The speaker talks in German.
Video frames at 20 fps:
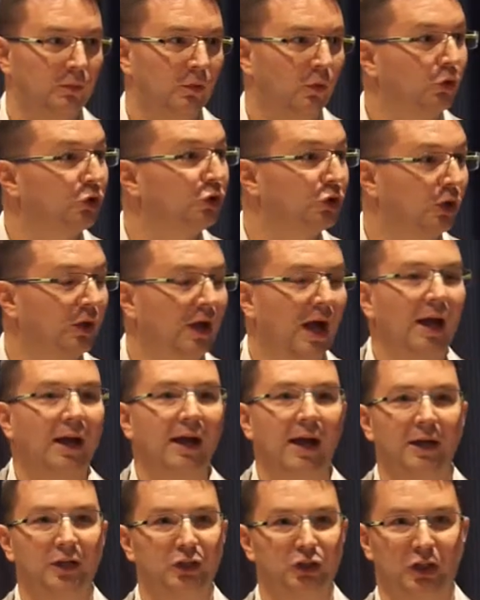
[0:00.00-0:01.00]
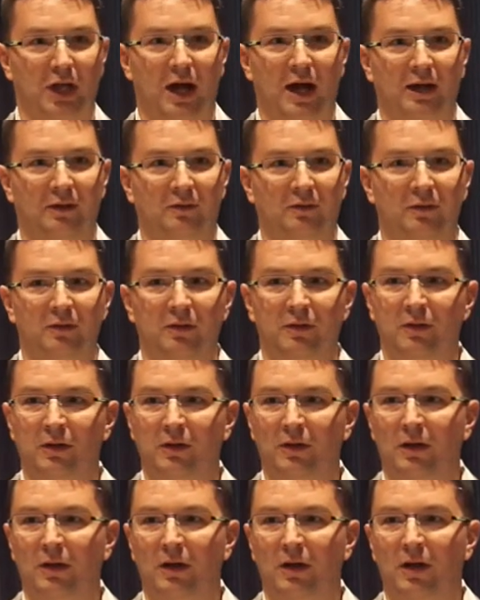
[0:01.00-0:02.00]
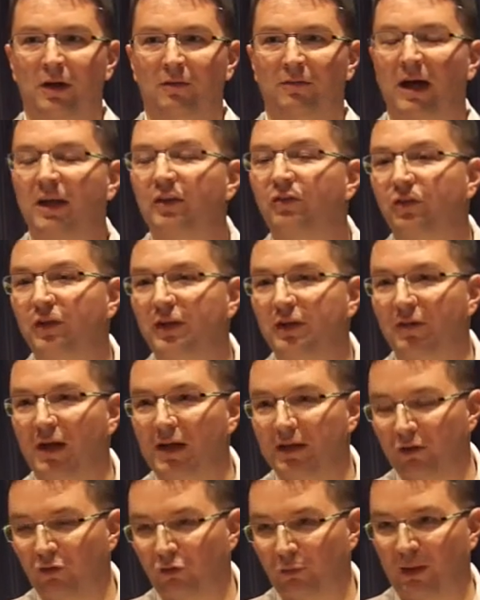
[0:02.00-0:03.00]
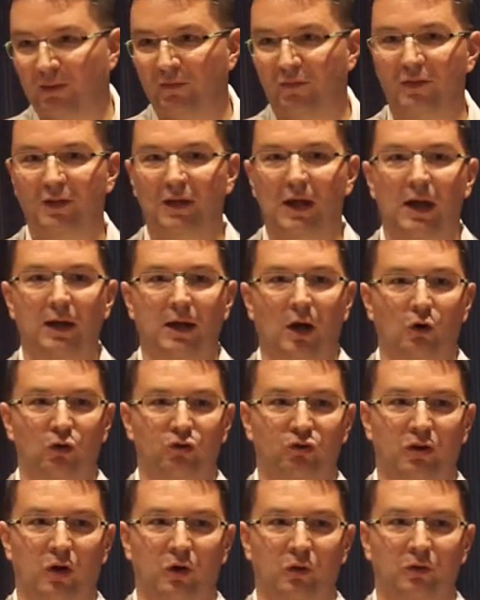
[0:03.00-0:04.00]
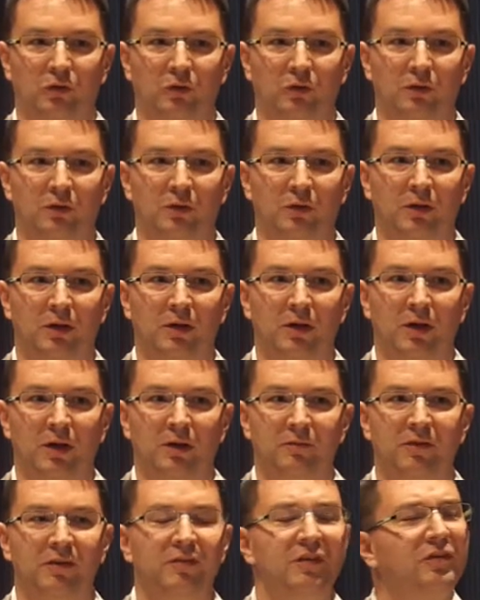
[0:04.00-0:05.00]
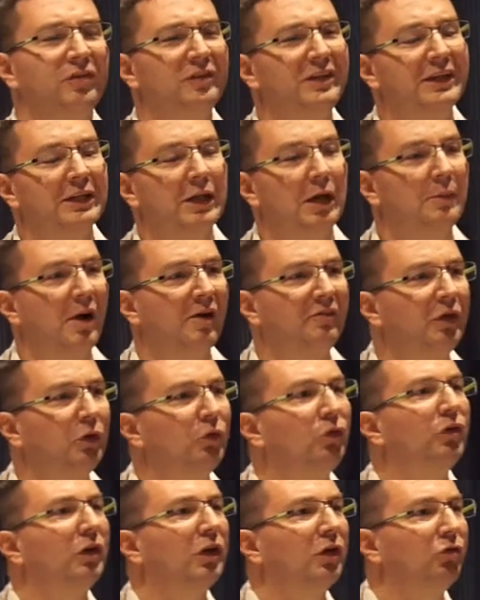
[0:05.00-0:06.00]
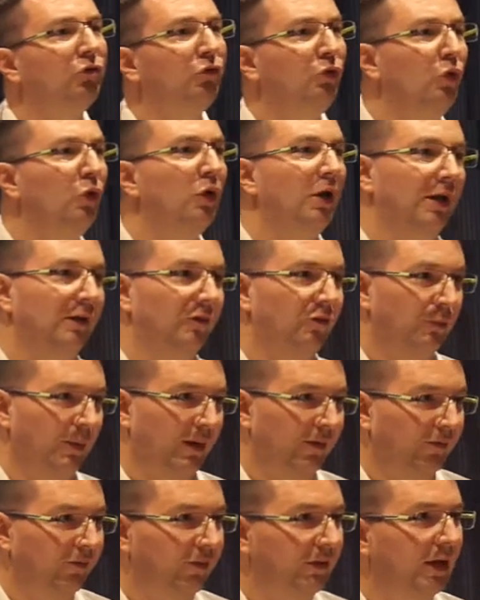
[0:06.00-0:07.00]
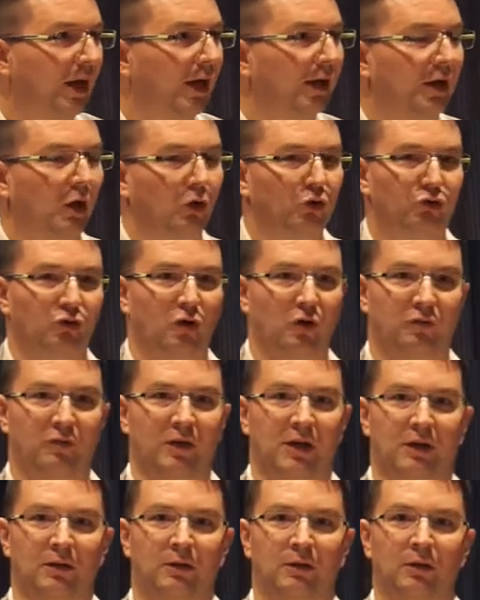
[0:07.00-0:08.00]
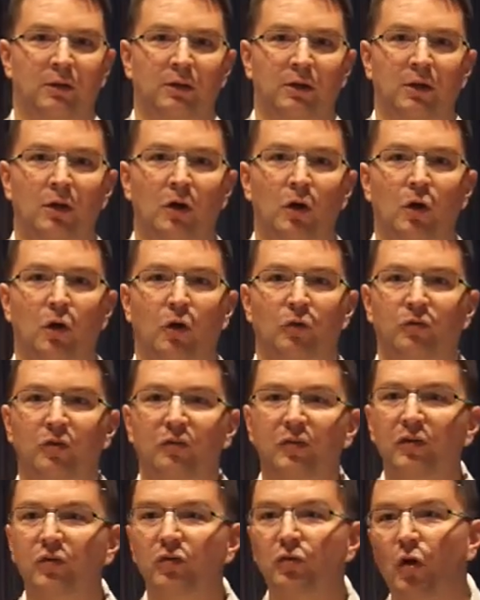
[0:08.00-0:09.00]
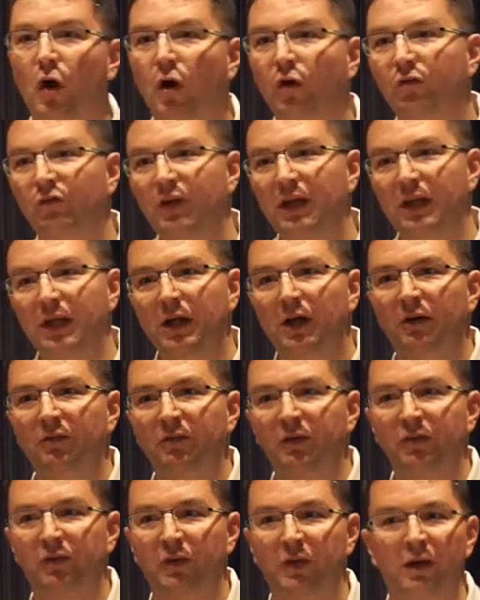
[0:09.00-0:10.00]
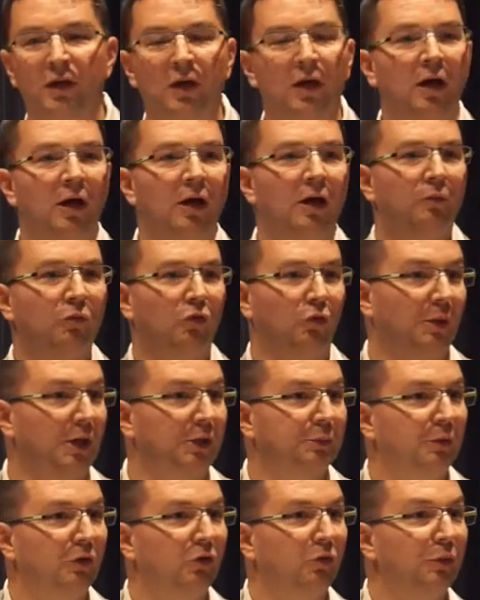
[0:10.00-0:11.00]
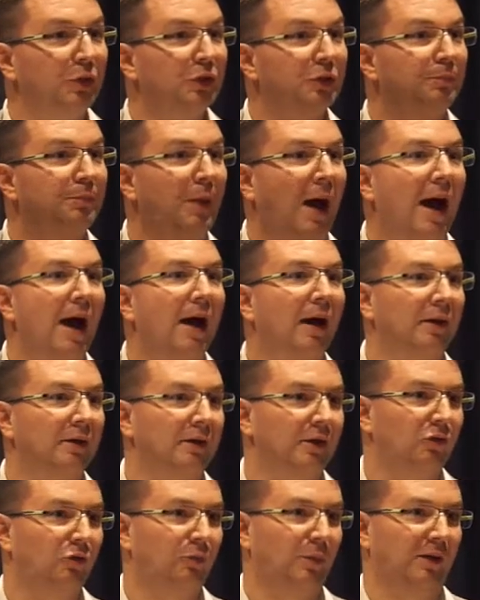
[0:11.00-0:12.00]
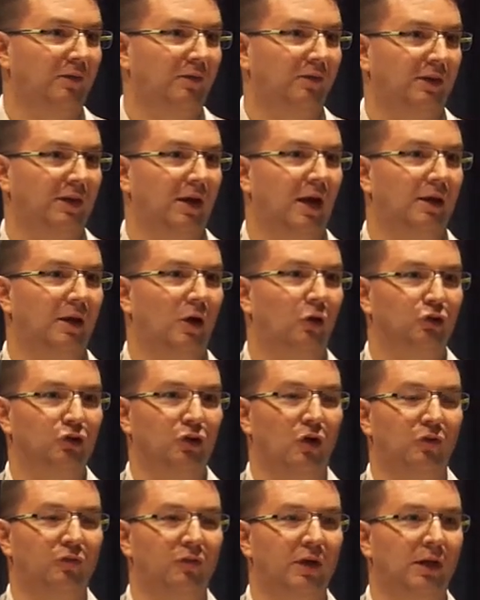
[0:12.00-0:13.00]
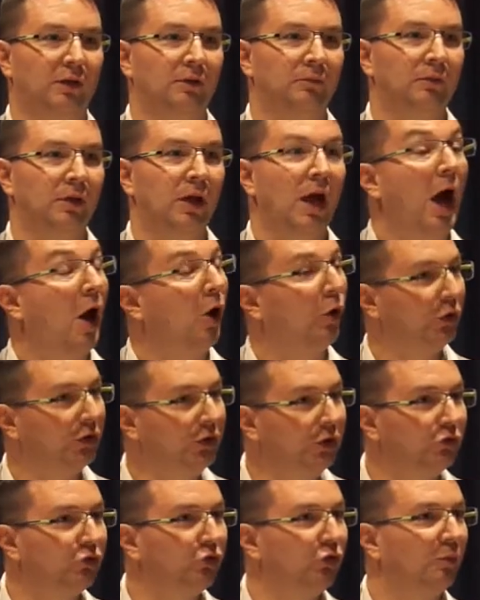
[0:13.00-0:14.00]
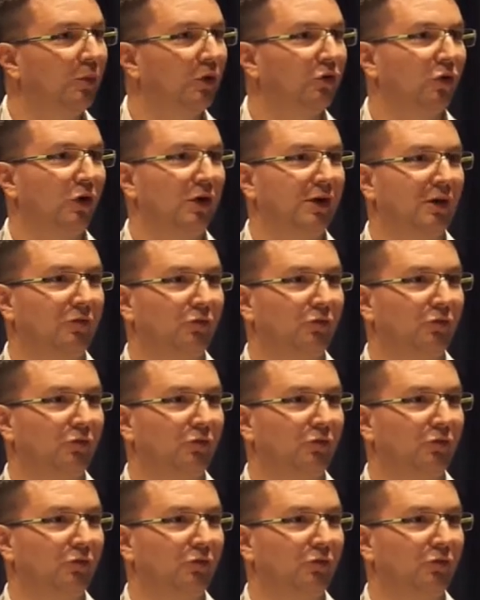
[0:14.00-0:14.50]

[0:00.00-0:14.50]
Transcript: und schon gar kein Staat weiß, wie die Welt in 20 Jahren ausschaut. Wir wissen nicht einmal, wie unsere Gefühle in 20 Jahren ausschauen werden. Und wir wissen noch weniger, wie sie zum Beispiel zwischen Paaren in 20 Jahren ausschauen werden. Auch Irrtümer sollen da